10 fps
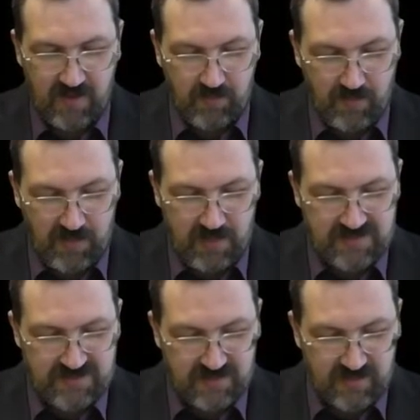
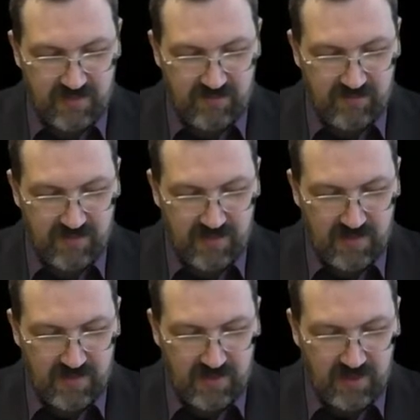
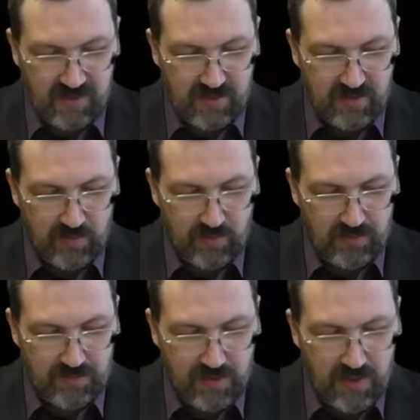графе,
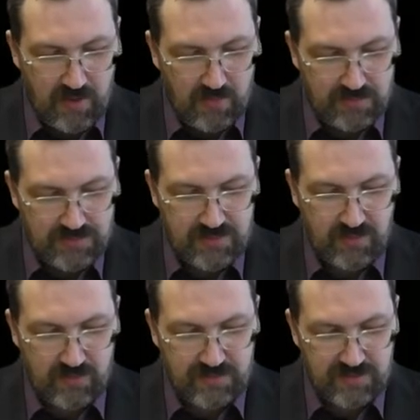
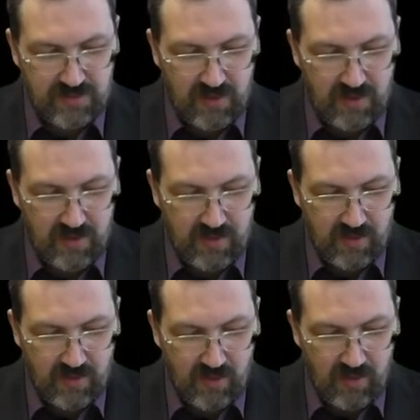Теопнеустос, Кай,